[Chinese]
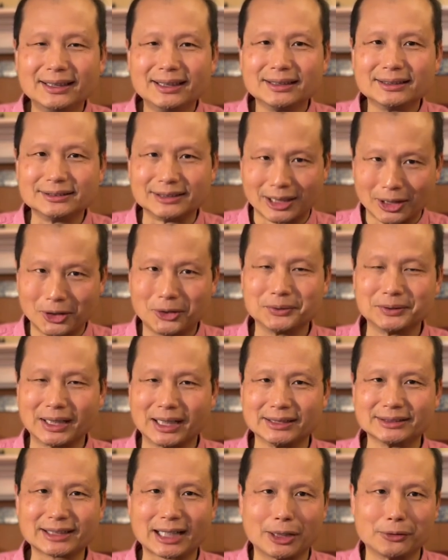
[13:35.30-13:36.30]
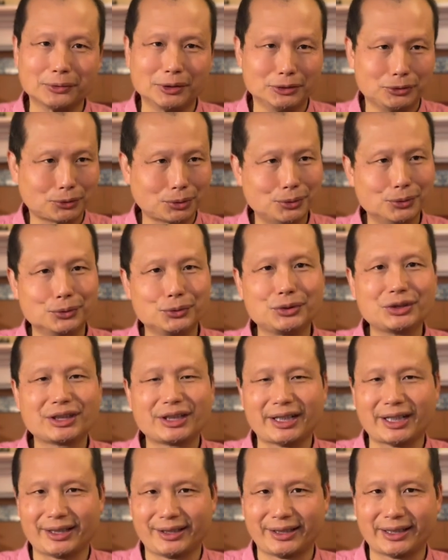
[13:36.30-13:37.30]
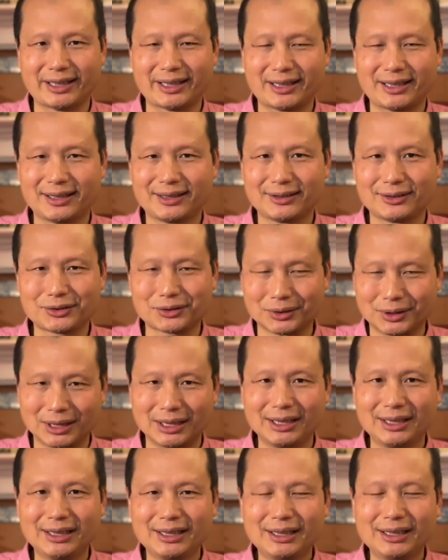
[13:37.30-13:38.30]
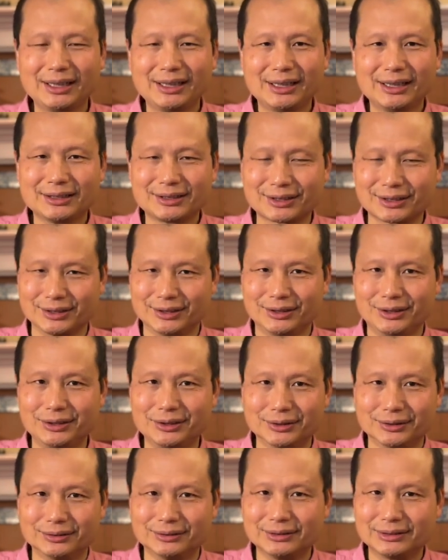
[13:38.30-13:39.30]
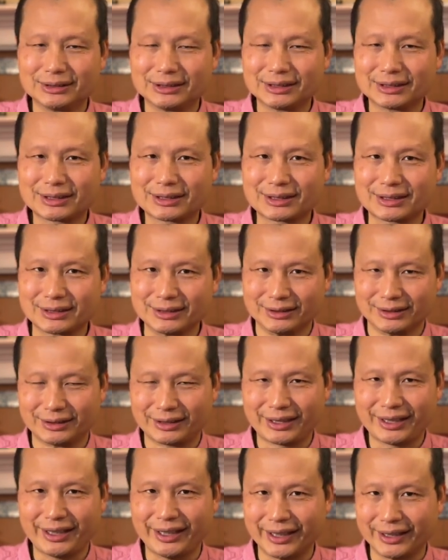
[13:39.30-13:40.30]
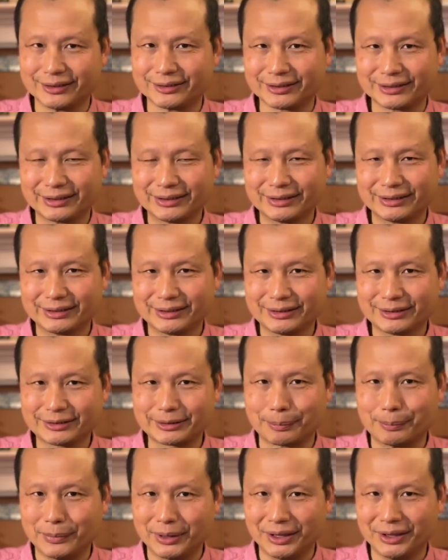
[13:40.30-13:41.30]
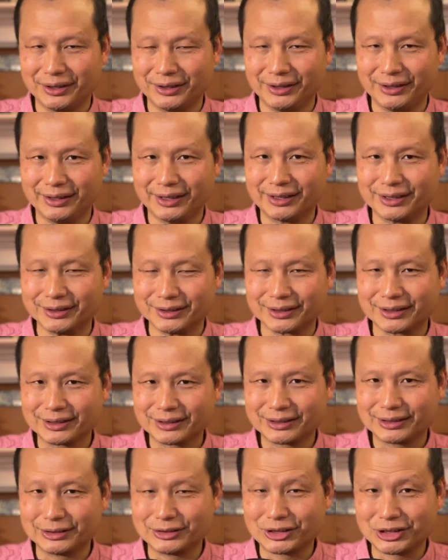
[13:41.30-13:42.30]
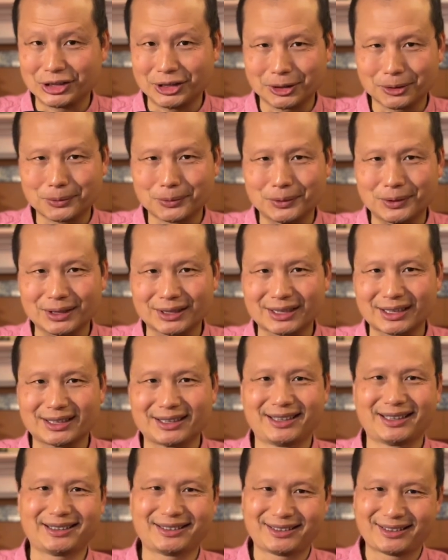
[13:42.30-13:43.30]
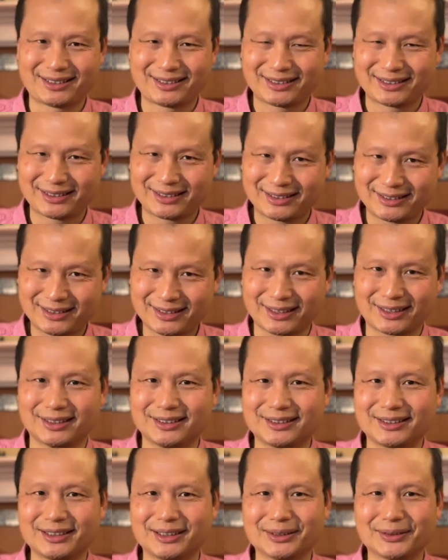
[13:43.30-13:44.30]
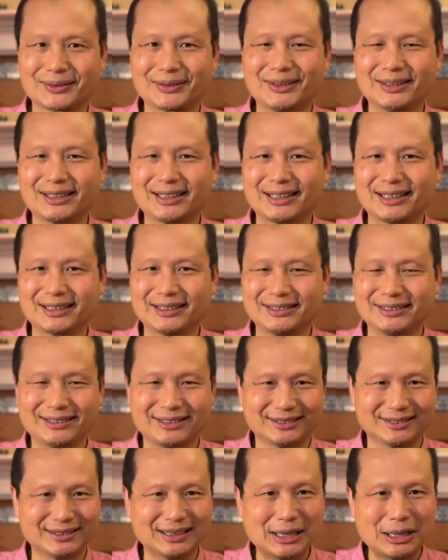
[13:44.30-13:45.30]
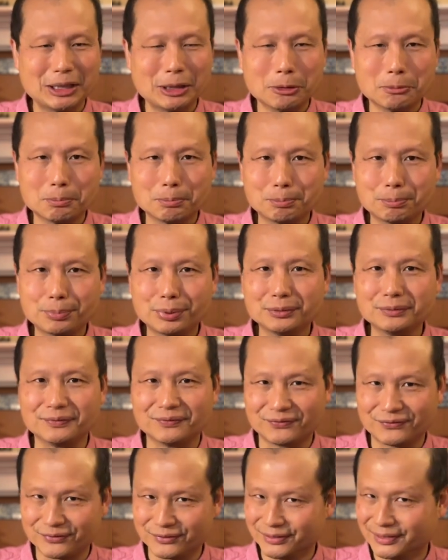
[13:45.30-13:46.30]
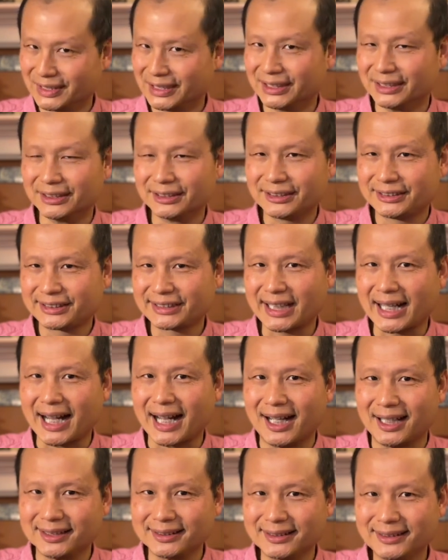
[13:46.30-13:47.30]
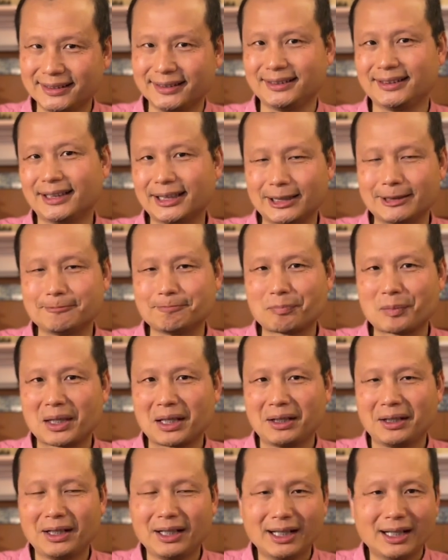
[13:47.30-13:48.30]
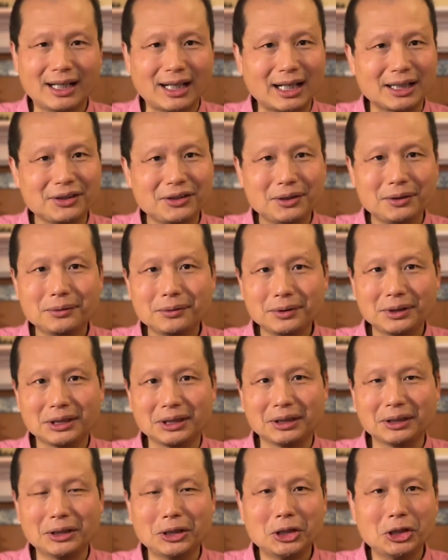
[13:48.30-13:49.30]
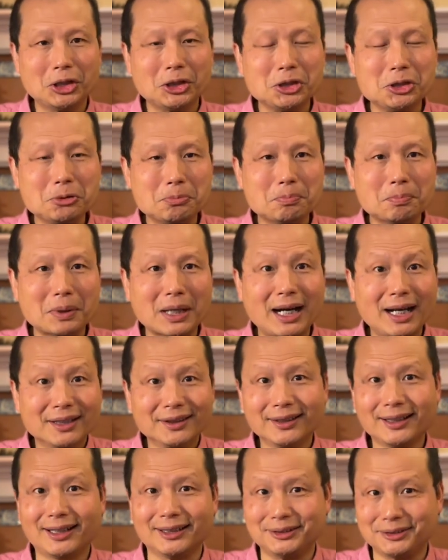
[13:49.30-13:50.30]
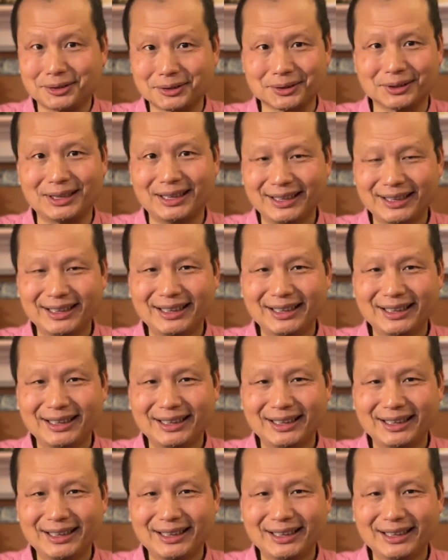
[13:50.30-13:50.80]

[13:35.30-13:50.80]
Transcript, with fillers: 然后呢才会出现了说只有四天这么一个结果的，那这个结果呢就。不符合常理的，啊，因为一般来说，